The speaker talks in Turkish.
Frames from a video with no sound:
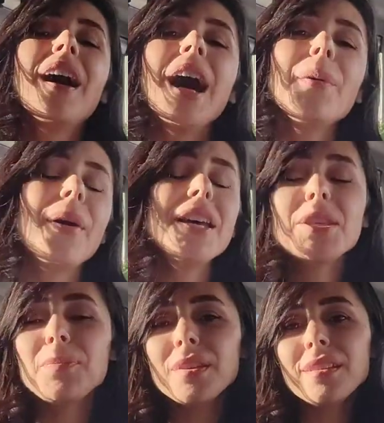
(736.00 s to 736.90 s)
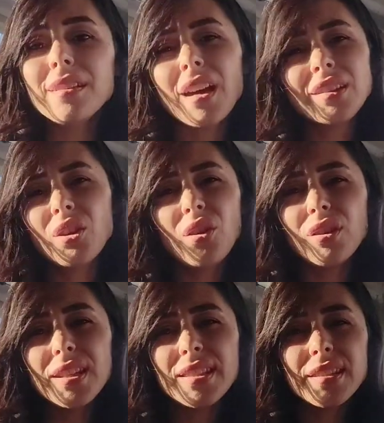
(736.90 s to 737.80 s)
Ama hiçbir hani
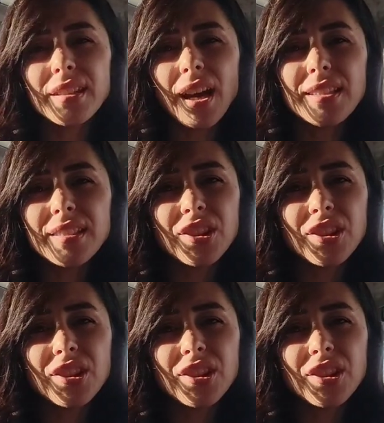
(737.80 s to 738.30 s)
öyle sizi rahatsız